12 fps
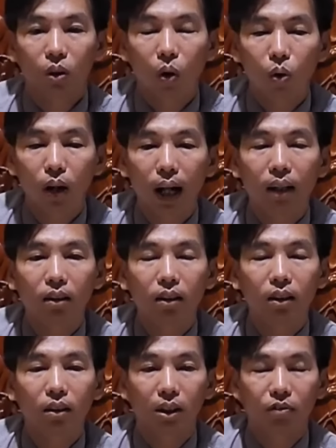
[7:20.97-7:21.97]
cố gắng
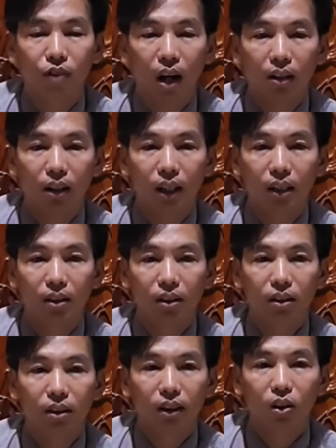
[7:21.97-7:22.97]
ờ, niệm phật đi
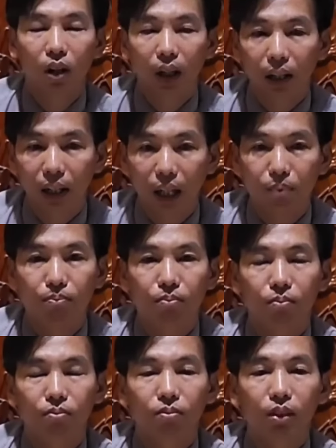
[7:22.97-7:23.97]
đó là cái nghiệp
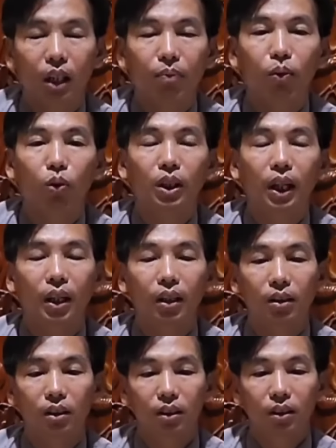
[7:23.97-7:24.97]
nghiệp của
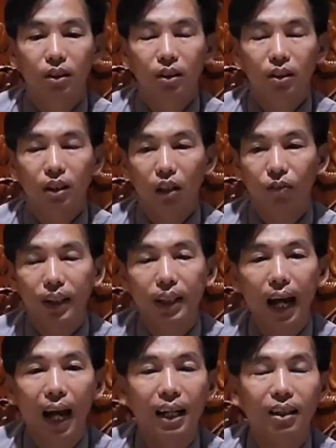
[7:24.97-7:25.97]
chị chị phải
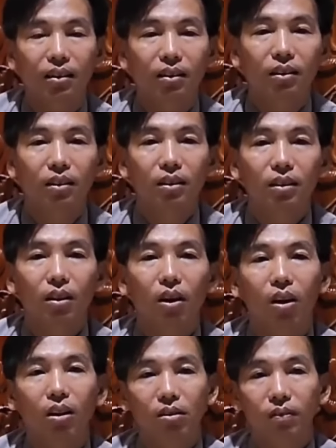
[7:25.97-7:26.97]
trả
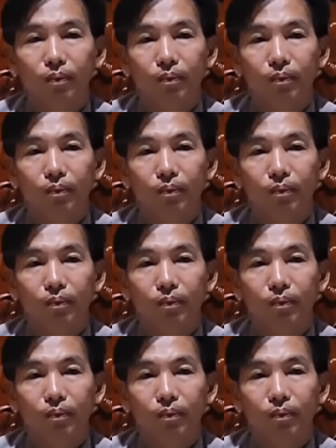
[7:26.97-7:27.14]
đó